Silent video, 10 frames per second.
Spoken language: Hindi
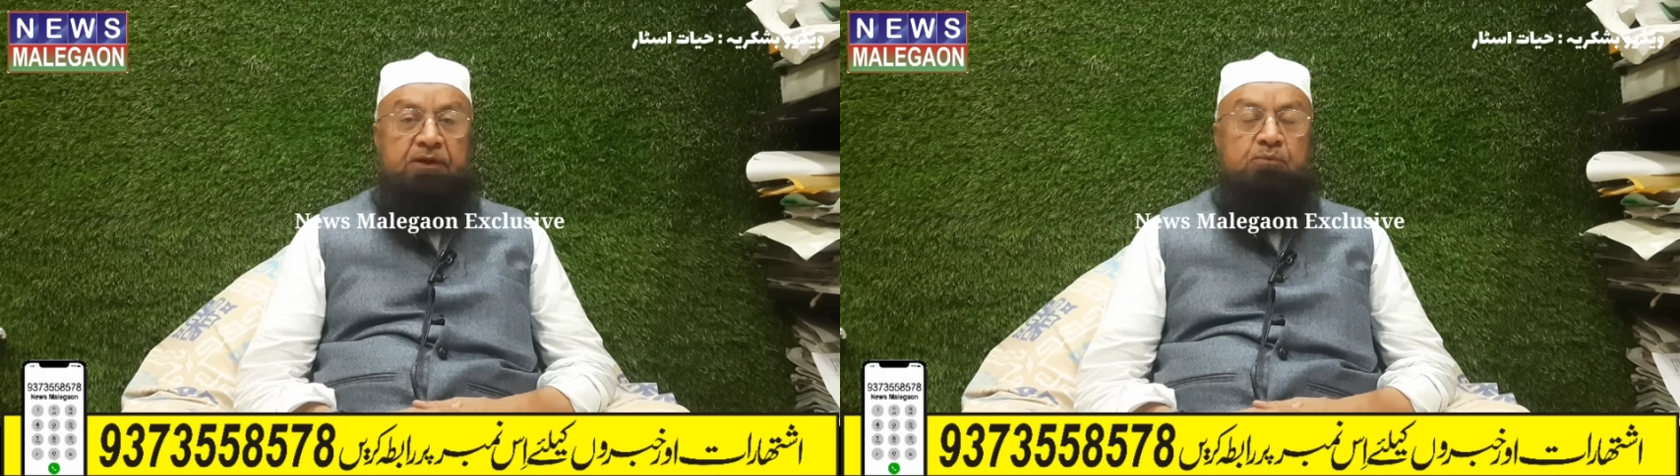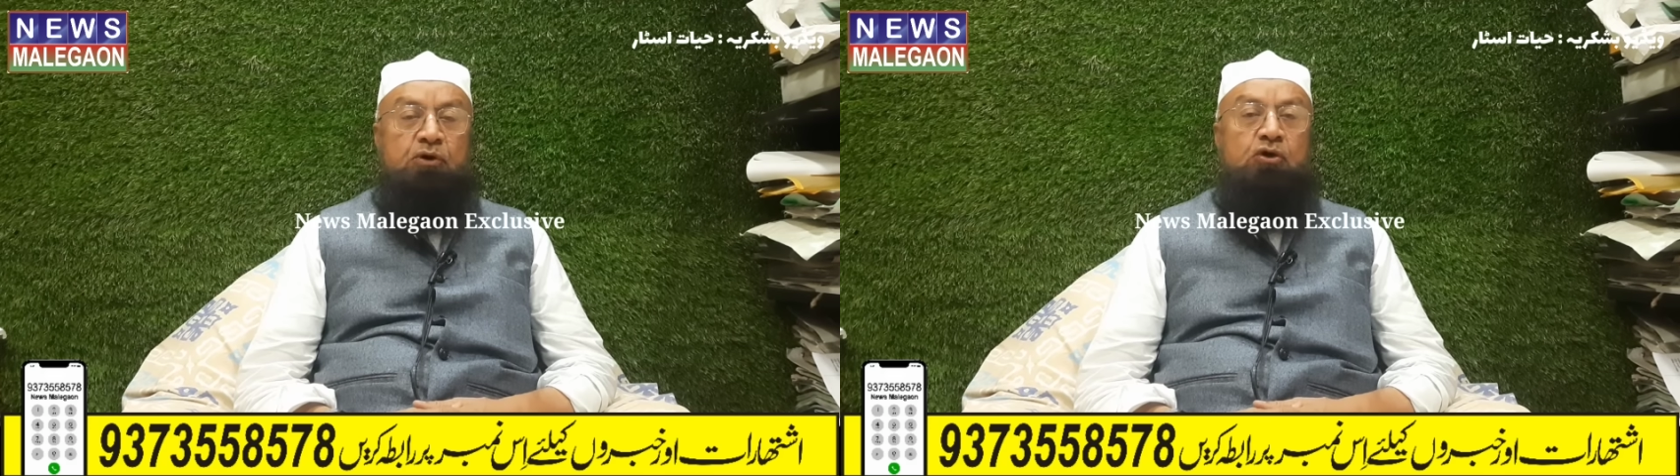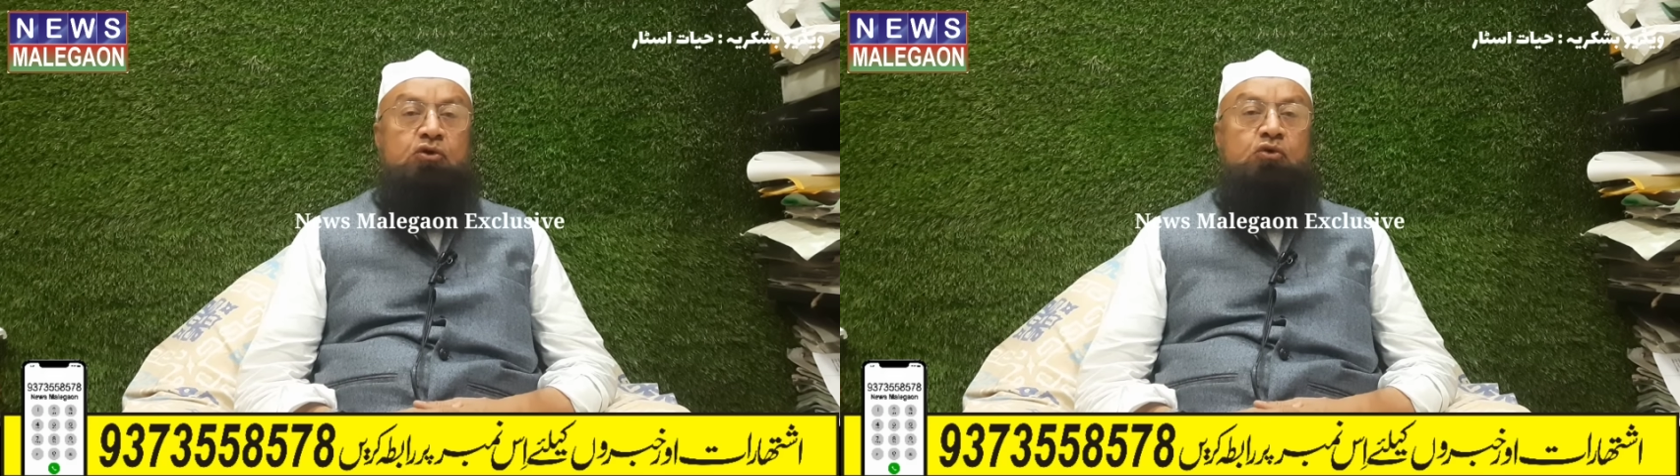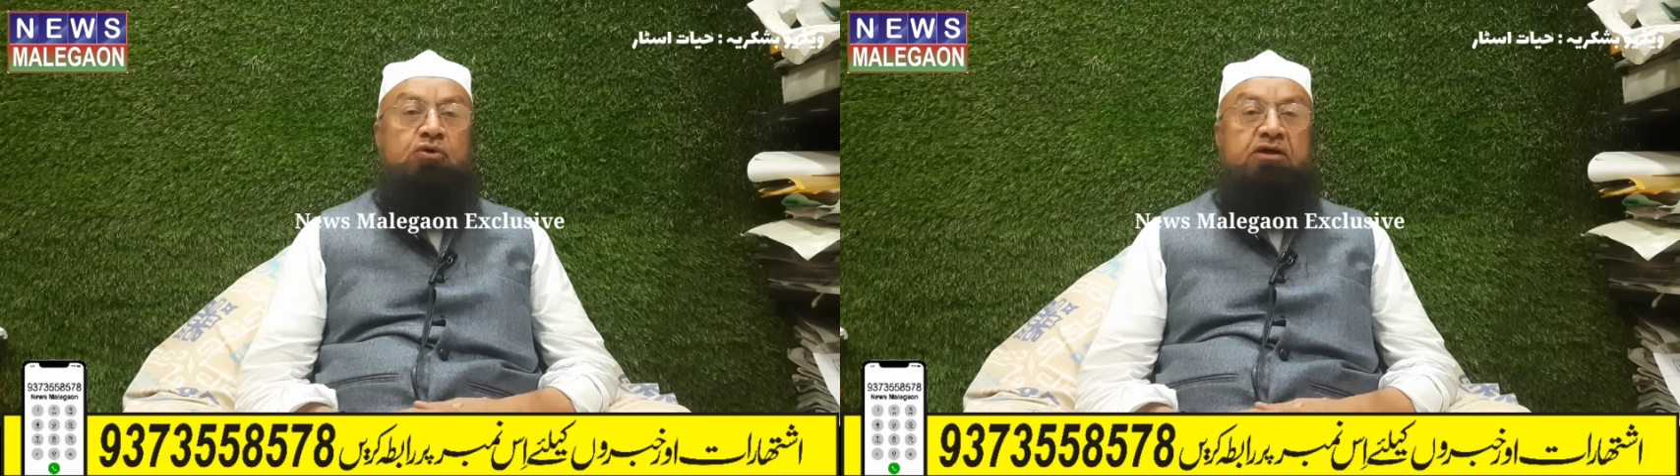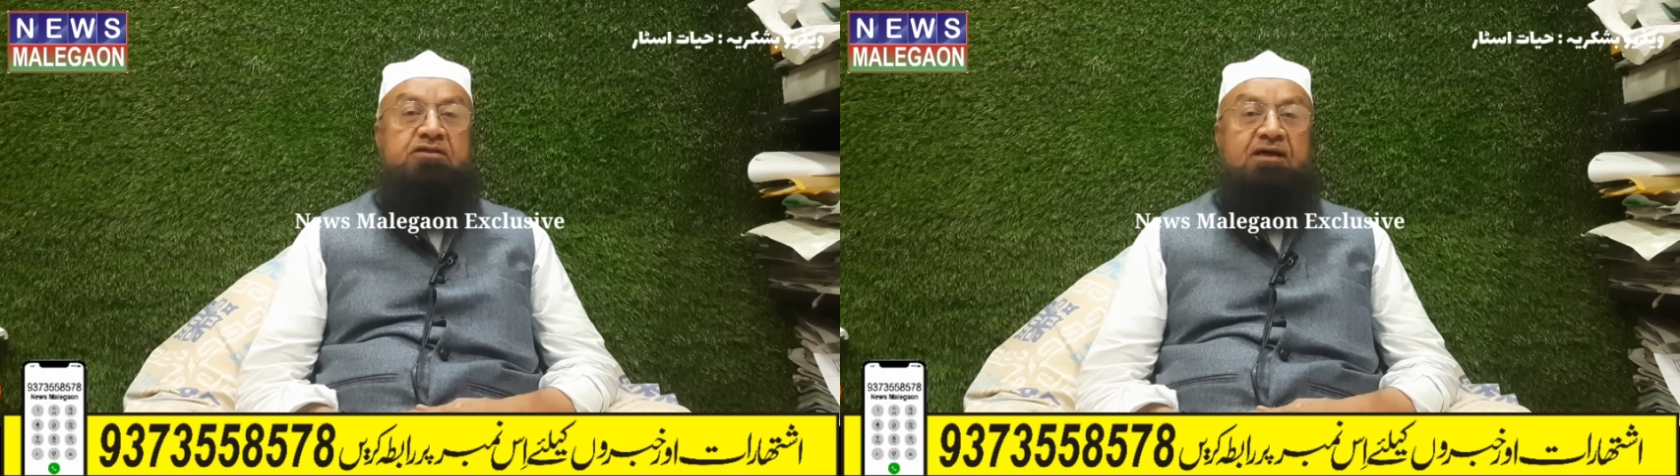बहुत
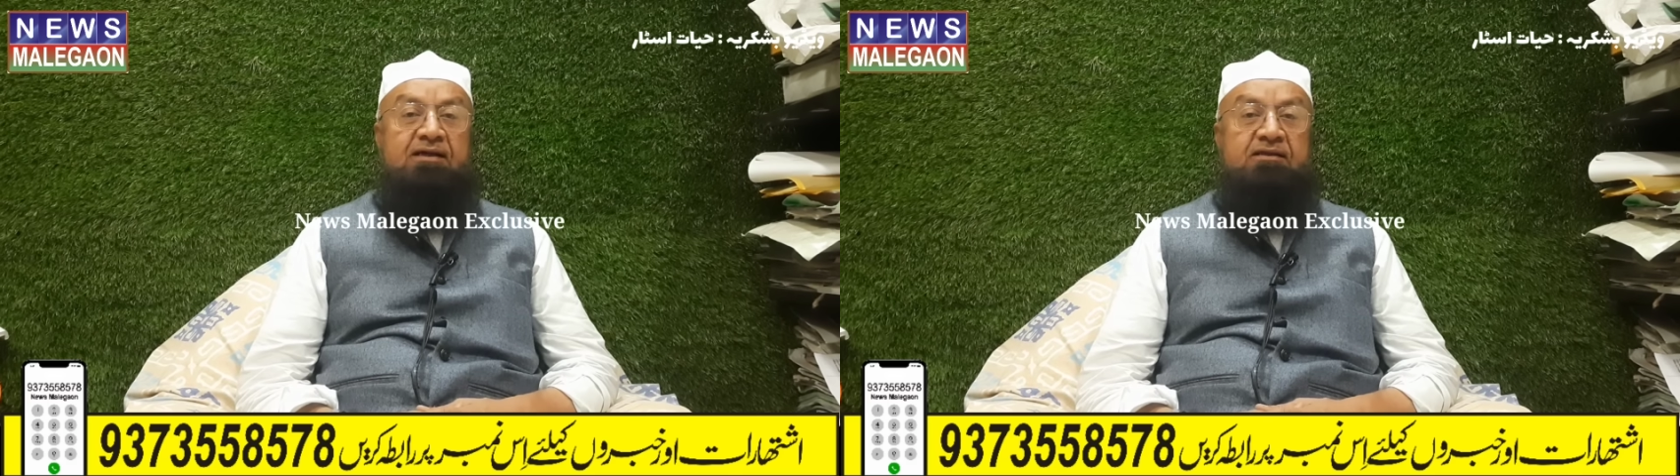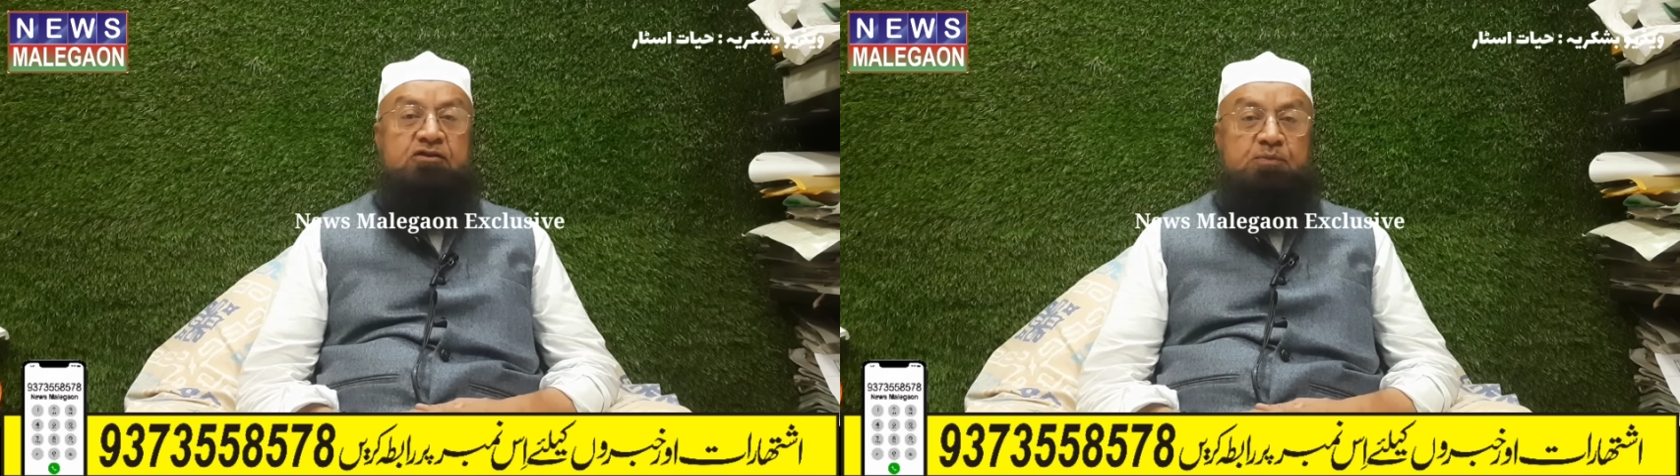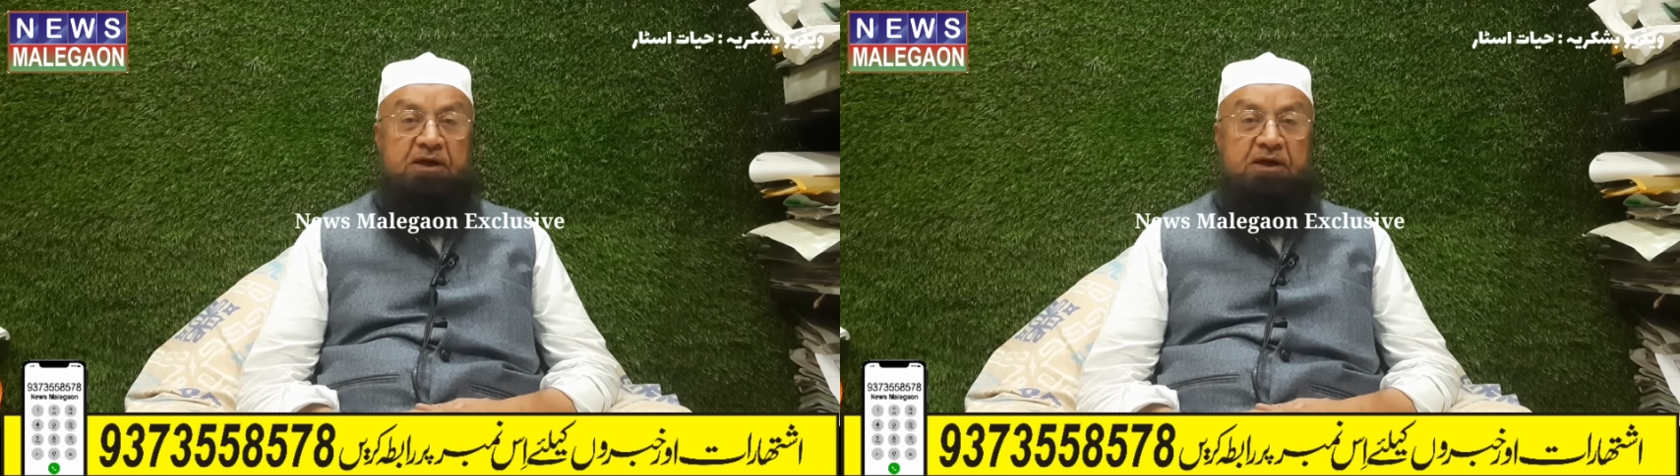दुख के साथ इस